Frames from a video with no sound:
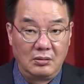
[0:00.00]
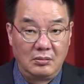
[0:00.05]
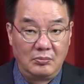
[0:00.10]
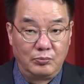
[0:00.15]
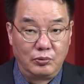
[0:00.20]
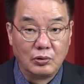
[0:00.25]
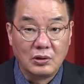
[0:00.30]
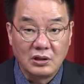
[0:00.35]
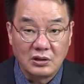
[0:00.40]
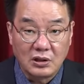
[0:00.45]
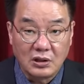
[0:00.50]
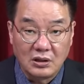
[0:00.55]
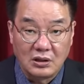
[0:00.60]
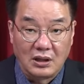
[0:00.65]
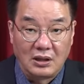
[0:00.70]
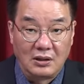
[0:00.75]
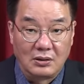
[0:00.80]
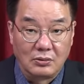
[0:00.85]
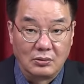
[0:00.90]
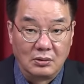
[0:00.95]

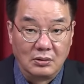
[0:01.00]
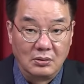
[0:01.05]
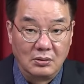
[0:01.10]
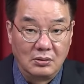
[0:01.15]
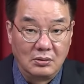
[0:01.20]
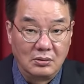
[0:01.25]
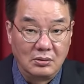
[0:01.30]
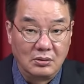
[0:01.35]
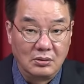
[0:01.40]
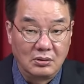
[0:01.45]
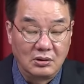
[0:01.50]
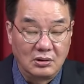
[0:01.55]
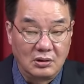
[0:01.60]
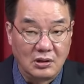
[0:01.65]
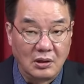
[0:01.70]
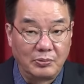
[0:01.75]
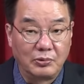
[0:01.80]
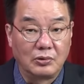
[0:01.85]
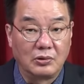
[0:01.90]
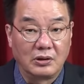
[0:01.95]
부결시켜달라고.
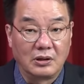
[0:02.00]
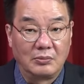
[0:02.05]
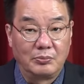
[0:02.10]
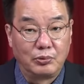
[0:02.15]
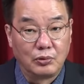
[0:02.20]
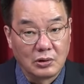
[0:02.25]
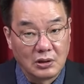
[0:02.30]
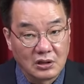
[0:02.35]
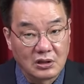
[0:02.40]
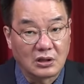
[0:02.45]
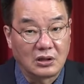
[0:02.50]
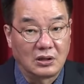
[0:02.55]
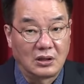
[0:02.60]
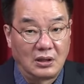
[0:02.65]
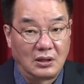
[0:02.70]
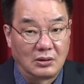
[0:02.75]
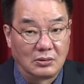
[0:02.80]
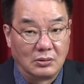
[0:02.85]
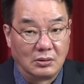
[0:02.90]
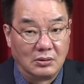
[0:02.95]
세포종양
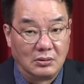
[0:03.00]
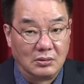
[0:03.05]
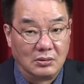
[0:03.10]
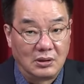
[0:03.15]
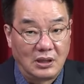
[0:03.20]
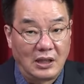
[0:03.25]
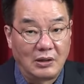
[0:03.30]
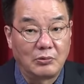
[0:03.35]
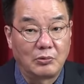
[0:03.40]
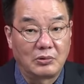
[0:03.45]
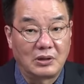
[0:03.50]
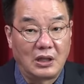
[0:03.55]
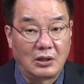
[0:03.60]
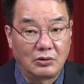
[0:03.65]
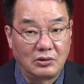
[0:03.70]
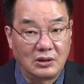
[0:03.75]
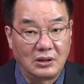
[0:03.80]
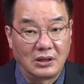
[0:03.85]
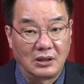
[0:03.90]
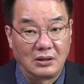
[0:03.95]
부결시켜달라고. 하루,
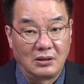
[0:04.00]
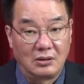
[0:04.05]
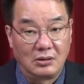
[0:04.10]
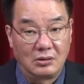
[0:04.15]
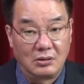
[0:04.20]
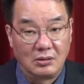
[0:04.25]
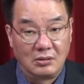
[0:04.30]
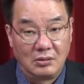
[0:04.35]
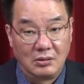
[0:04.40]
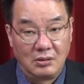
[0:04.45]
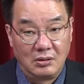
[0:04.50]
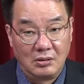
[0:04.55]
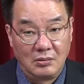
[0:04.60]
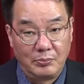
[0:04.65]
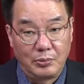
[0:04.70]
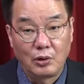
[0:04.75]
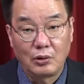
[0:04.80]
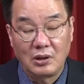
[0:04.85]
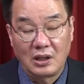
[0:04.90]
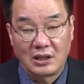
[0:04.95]
하루 전에,
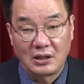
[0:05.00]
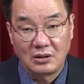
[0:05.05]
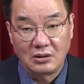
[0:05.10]
표결하루